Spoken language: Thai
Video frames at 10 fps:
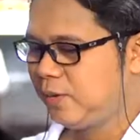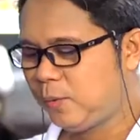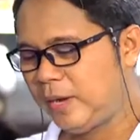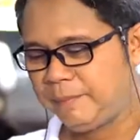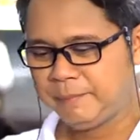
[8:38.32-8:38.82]
ผ
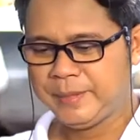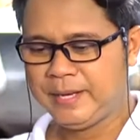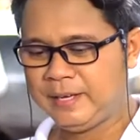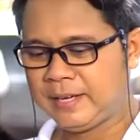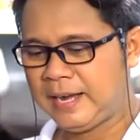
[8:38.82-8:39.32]
มเล่มเป็น
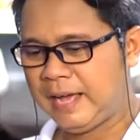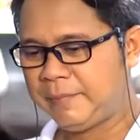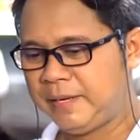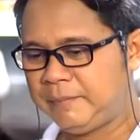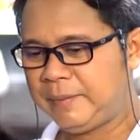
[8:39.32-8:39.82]
ข้างหลัง
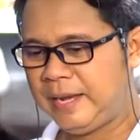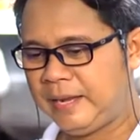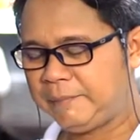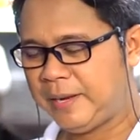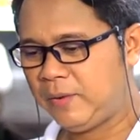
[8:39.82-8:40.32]
เป็นเป็น
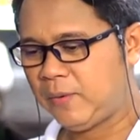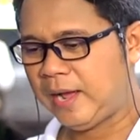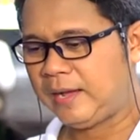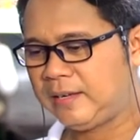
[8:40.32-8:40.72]
เป็นโลหะ